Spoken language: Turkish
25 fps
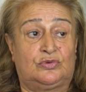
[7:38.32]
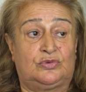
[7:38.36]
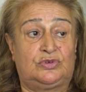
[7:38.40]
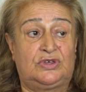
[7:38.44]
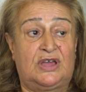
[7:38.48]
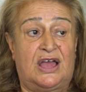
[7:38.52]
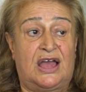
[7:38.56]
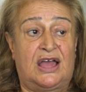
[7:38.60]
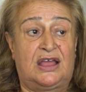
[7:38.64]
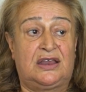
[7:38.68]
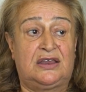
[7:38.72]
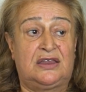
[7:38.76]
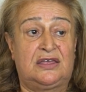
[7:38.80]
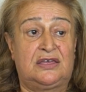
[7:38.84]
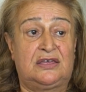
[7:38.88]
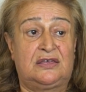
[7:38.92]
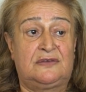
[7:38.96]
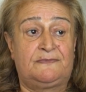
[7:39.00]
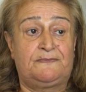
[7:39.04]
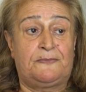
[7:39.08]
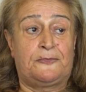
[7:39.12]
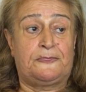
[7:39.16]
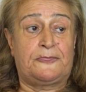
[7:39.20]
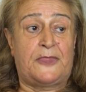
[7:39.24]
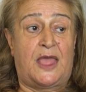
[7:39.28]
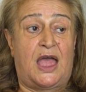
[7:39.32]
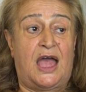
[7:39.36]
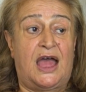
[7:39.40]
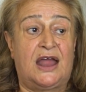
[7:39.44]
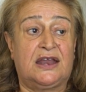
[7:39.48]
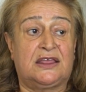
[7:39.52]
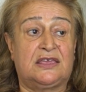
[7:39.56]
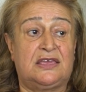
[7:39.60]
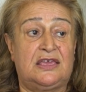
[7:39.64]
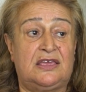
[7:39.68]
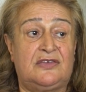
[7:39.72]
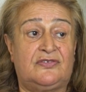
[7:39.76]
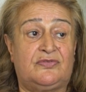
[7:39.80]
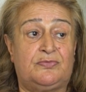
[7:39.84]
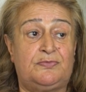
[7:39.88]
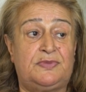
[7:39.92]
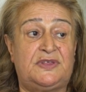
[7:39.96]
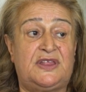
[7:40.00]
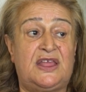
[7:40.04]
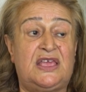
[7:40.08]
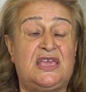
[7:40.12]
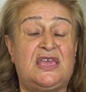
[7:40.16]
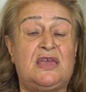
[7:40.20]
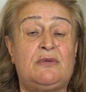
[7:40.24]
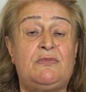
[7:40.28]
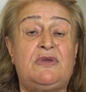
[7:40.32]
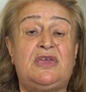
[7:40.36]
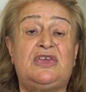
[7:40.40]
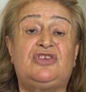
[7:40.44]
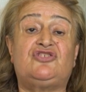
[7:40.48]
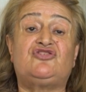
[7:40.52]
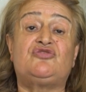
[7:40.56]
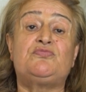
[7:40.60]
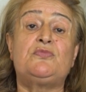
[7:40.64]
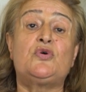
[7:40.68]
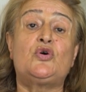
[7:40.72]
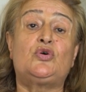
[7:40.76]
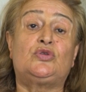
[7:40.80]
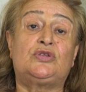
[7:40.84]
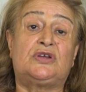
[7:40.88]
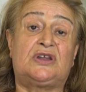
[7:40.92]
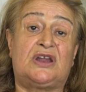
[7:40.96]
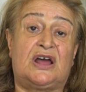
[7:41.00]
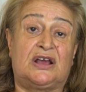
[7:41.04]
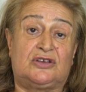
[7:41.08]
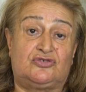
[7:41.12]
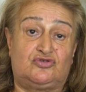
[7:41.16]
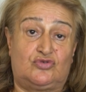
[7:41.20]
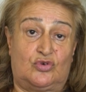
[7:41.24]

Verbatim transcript: Yani herkes bir de yeme içme olarak